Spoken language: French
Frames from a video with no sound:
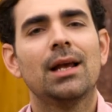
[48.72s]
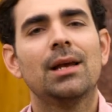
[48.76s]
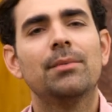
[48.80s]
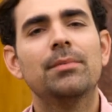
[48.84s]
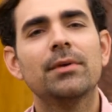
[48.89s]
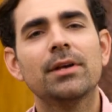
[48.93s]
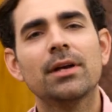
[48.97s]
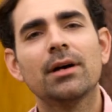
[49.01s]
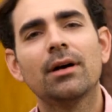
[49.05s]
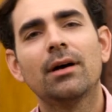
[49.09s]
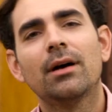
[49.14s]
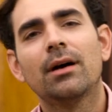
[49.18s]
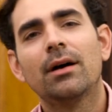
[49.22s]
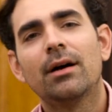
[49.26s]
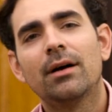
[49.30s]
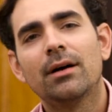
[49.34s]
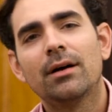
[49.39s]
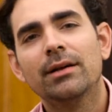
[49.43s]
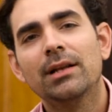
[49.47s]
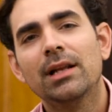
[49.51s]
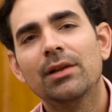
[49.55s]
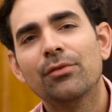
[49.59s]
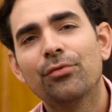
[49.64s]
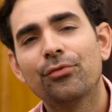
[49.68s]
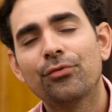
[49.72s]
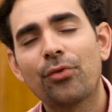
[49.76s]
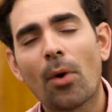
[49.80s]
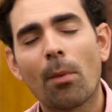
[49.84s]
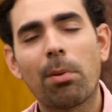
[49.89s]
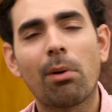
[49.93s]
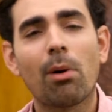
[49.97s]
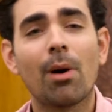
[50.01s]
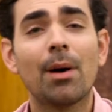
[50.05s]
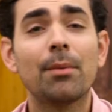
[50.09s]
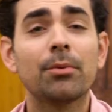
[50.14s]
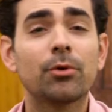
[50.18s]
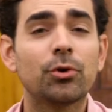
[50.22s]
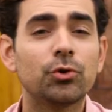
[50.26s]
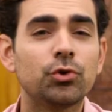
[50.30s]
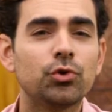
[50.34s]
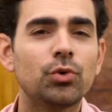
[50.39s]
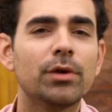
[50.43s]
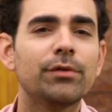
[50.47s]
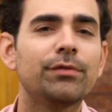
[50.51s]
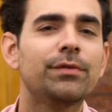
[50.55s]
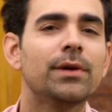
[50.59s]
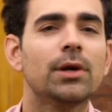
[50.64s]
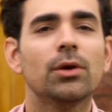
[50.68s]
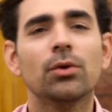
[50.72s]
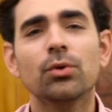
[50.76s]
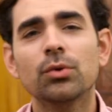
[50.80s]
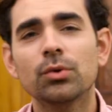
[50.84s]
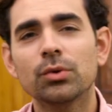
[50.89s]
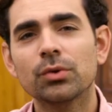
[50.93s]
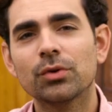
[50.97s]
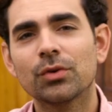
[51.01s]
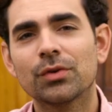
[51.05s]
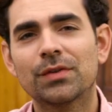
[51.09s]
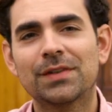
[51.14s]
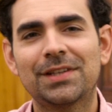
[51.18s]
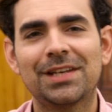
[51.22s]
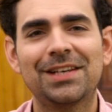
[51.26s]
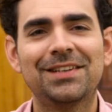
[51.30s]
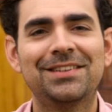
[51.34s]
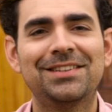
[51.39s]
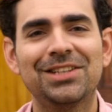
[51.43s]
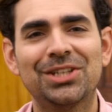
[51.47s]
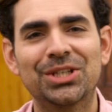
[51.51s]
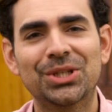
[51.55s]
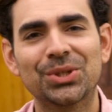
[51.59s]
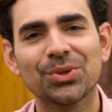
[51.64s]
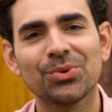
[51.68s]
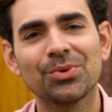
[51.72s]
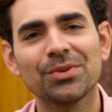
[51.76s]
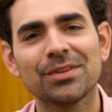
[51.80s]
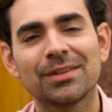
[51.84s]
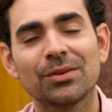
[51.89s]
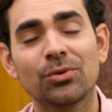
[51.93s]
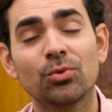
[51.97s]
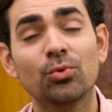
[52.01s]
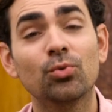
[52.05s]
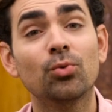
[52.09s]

eh bien, il est fort probable que tu aies fait une de ces six choses,